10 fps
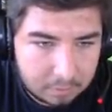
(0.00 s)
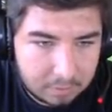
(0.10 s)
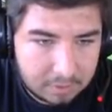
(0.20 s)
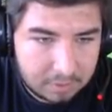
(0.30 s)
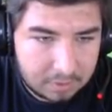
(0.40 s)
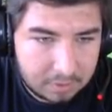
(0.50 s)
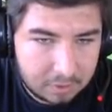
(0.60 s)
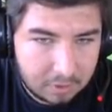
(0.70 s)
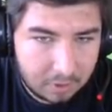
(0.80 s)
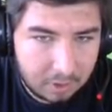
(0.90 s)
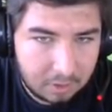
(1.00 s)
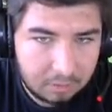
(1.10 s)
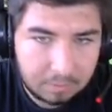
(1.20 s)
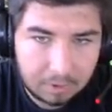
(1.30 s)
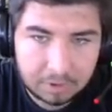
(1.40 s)
Isıtıcıyı
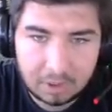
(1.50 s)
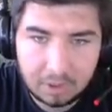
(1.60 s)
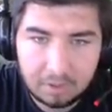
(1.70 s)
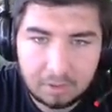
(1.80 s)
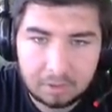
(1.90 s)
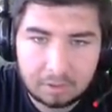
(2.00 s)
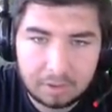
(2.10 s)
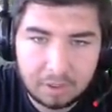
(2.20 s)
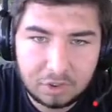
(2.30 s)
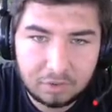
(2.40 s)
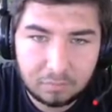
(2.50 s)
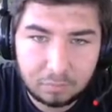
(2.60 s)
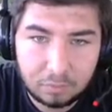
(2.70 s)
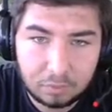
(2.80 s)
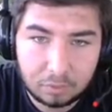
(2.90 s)
al başkan. Range'i
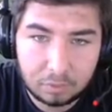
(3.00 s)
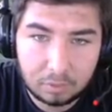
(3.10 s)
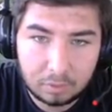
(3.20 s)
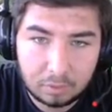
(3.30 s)
full.